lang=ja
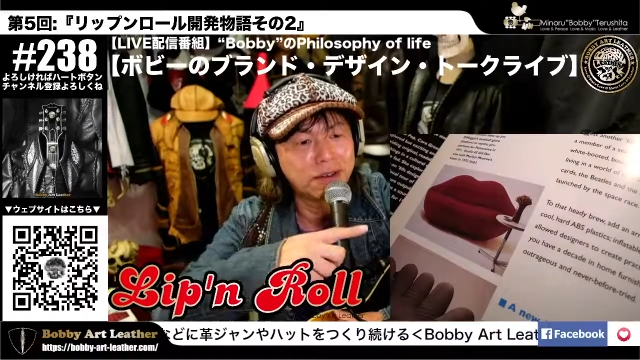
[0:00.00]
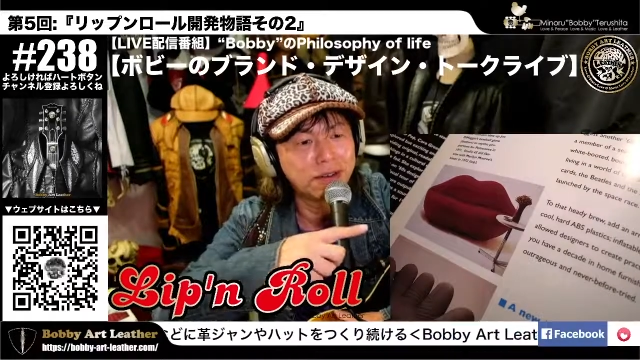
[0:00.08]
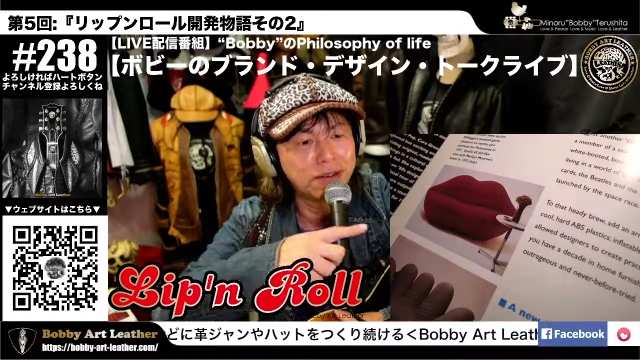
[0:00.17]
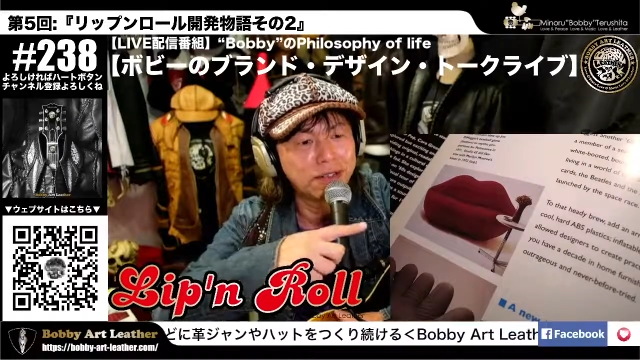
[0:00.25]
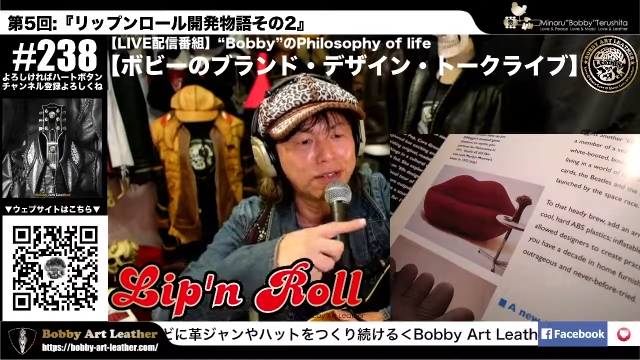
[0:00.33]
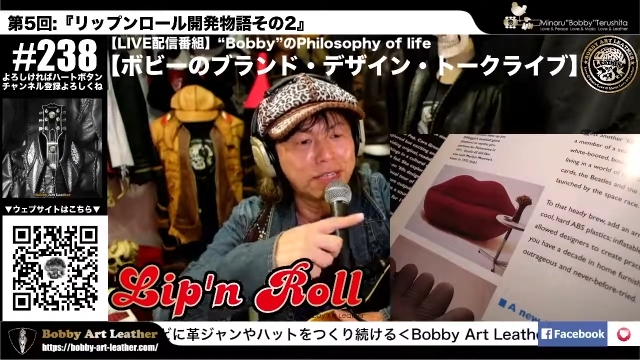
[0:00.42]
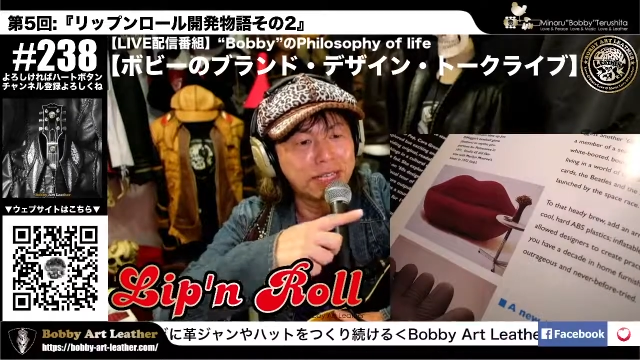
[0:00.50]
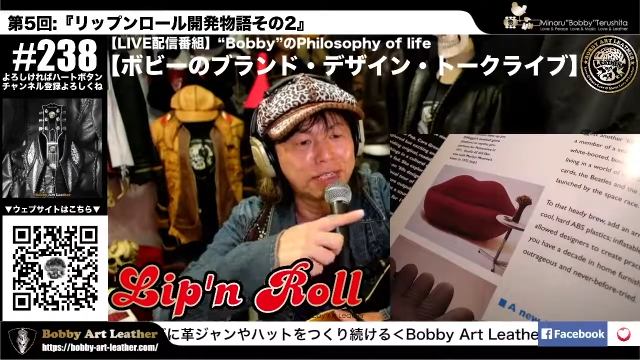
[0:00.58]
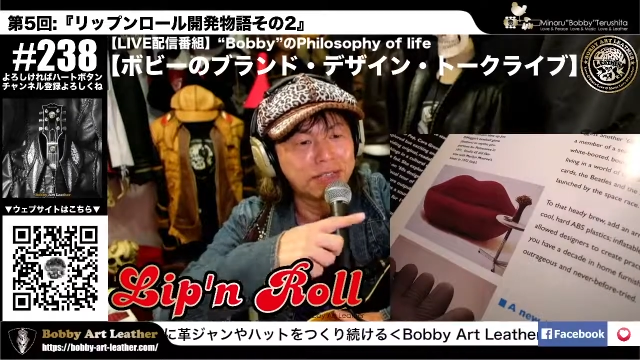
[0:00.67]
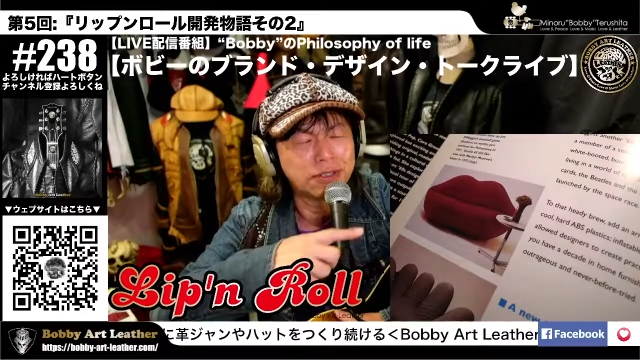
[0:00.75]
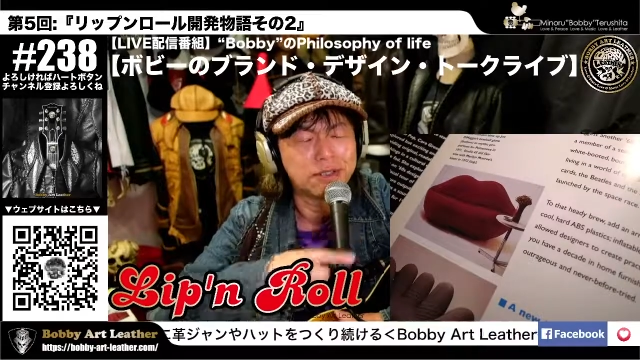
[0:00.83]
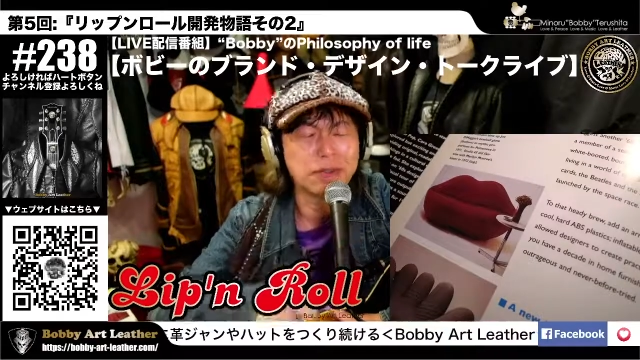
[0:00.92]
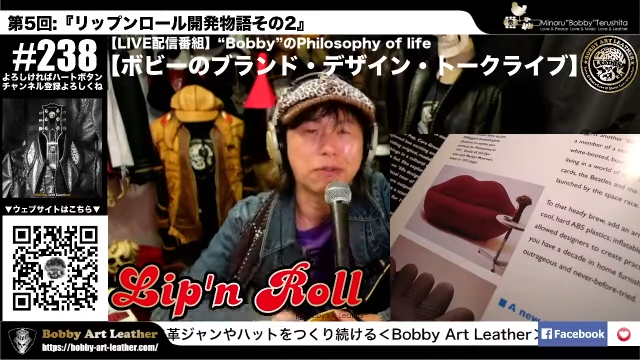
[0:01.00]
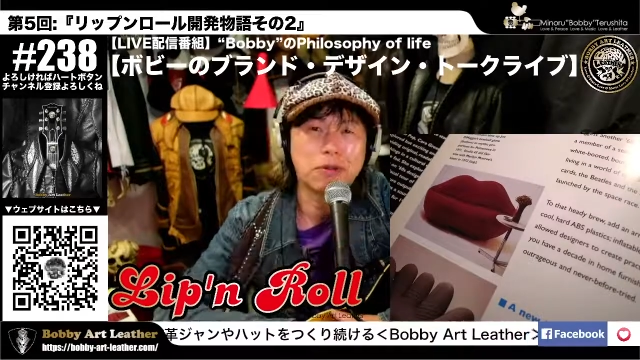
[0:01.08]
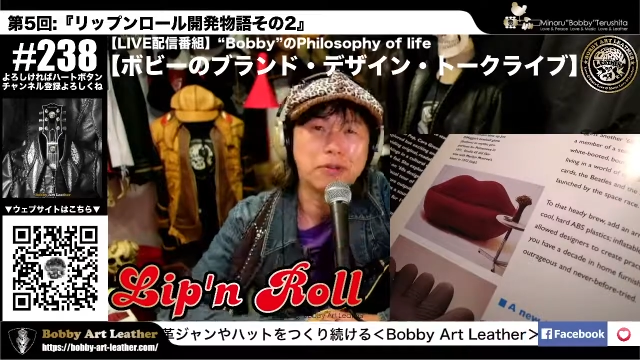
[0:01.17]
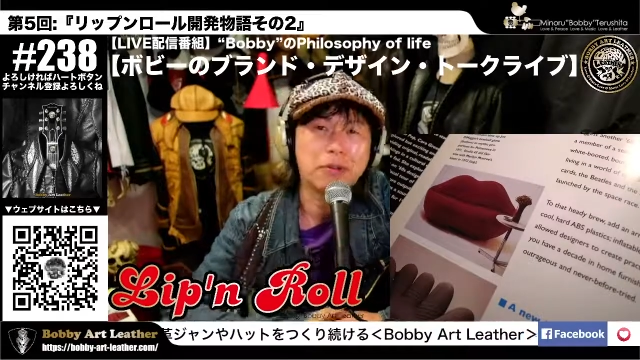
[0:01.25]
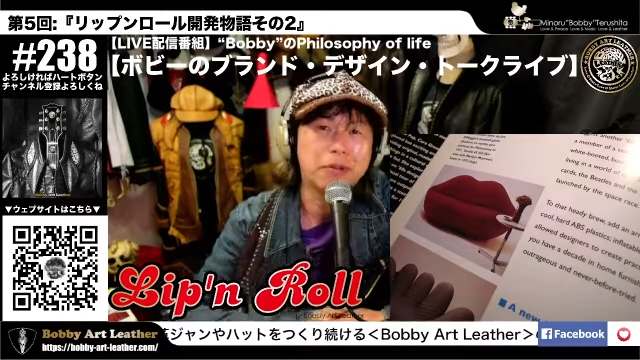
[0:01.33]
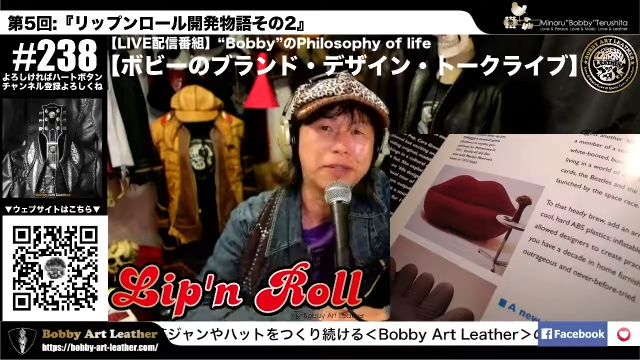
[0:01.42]
こういう感じのその
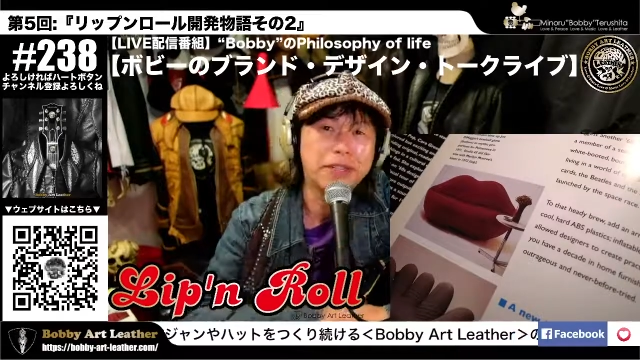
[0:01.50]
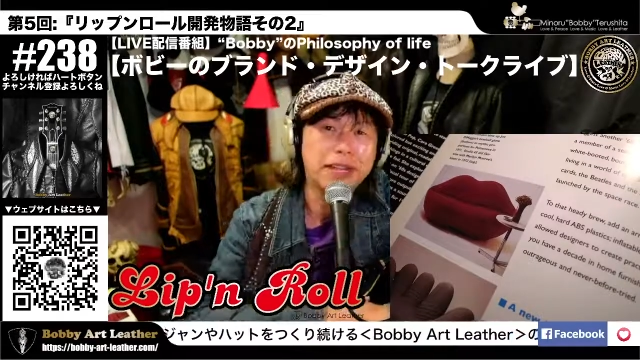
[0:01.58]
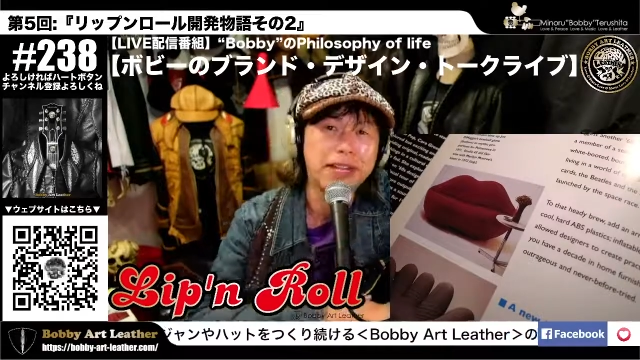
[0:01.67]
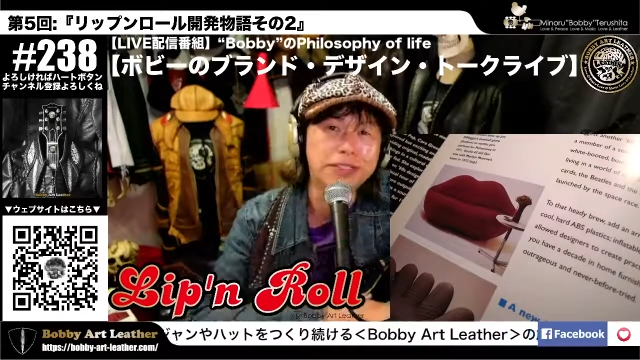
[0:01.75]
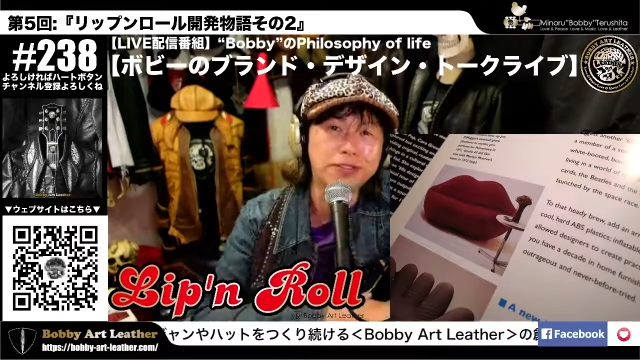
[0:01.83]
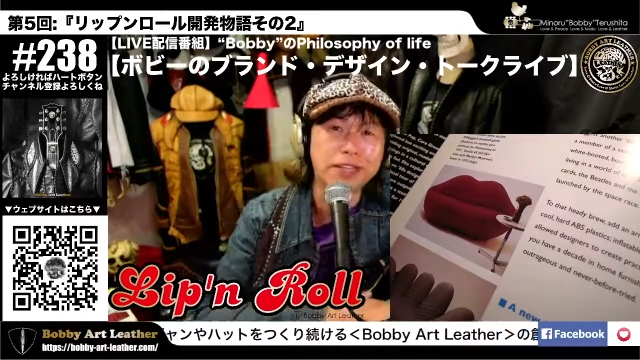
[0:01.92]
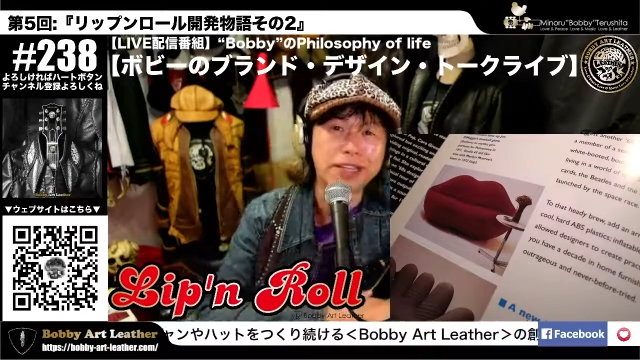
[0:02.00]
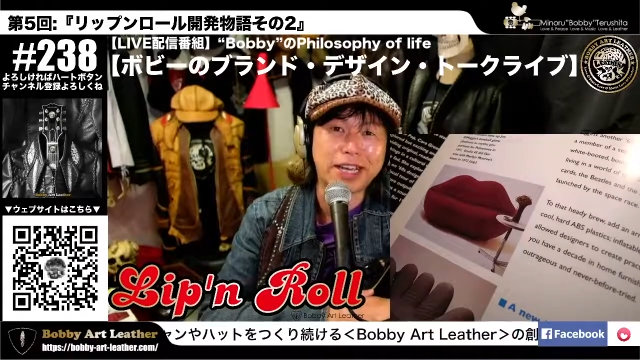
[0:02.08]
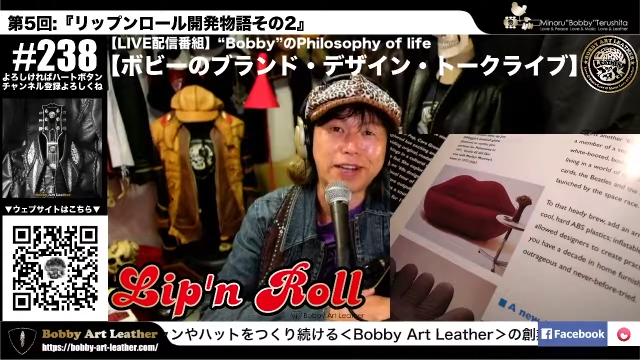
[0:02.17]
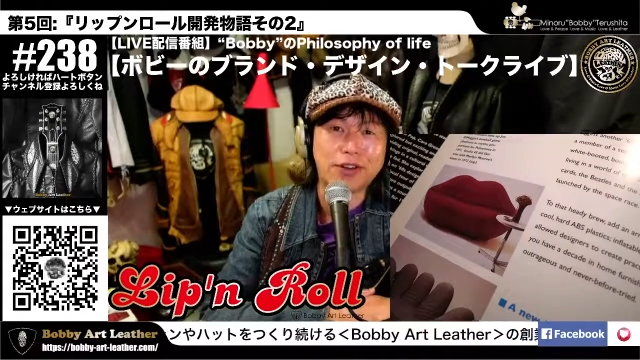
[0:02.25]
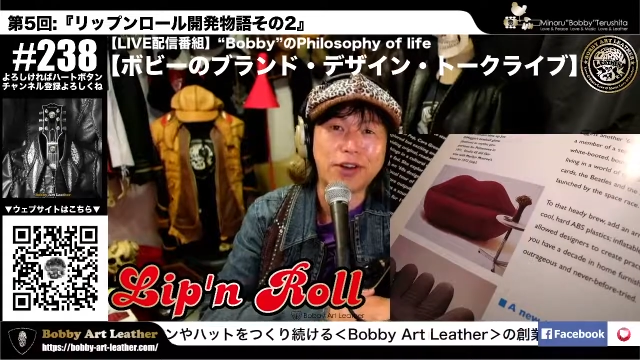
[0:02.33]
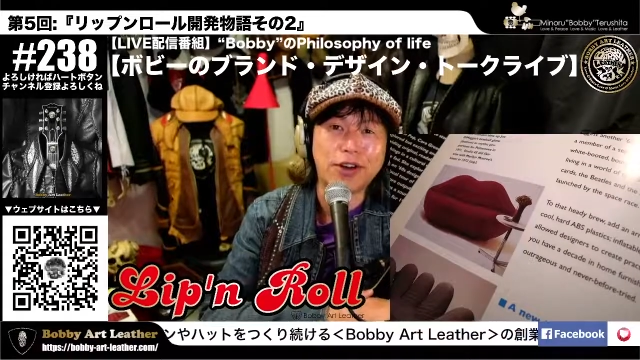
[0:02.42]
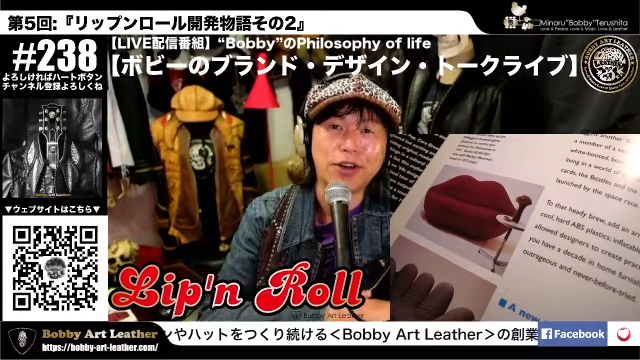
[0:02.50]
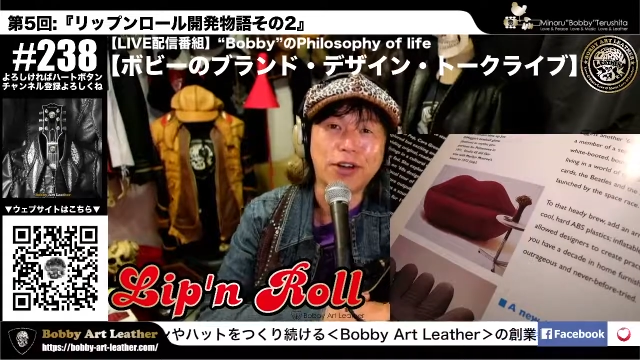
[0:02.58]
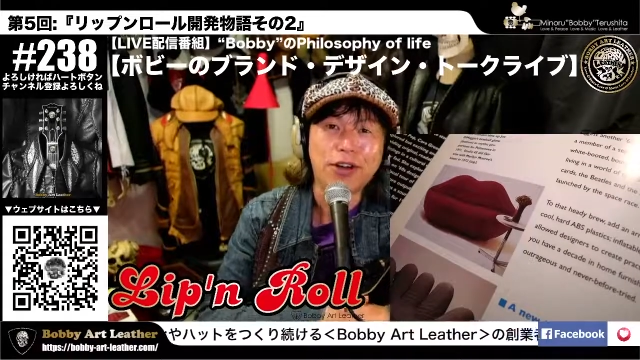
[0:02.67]
僕の70年代の